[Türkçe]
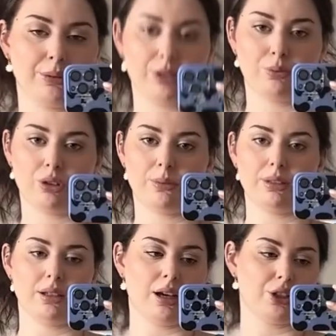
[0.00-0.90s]
için buraya
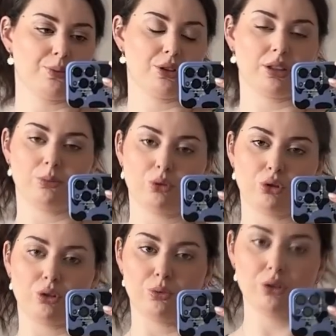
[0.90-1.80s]
bir açmışlığım
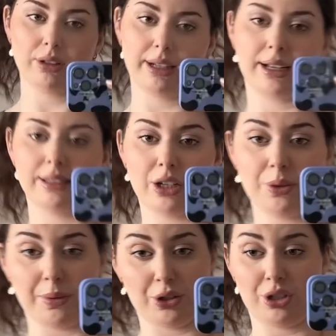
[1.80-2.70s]
oluyor mu? Genelde
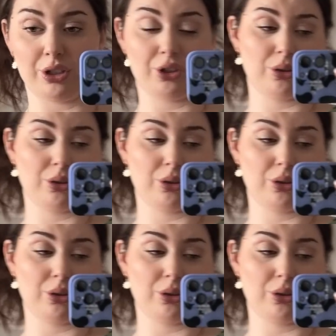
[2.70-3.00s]
aç, açık